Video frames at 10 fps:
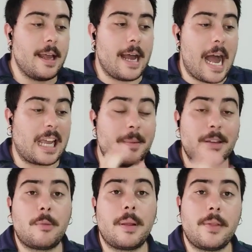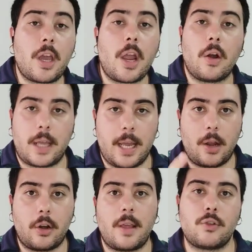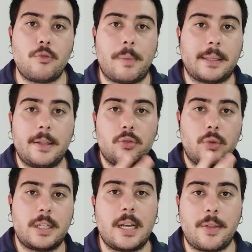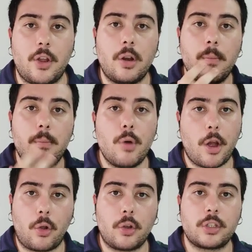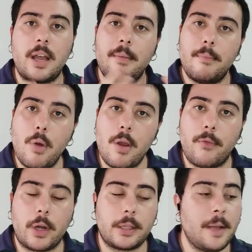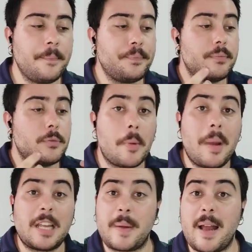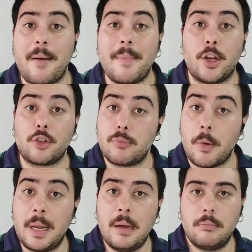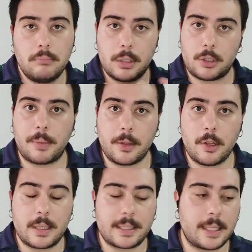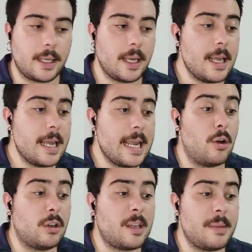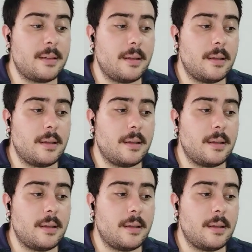Aquí me sorprendió Georgia. Georgia hizo su partido, es una selección muy rocosa, muy fuerte. Yo me la esperaba menos móvil, me sorprendió bastante. Y luego también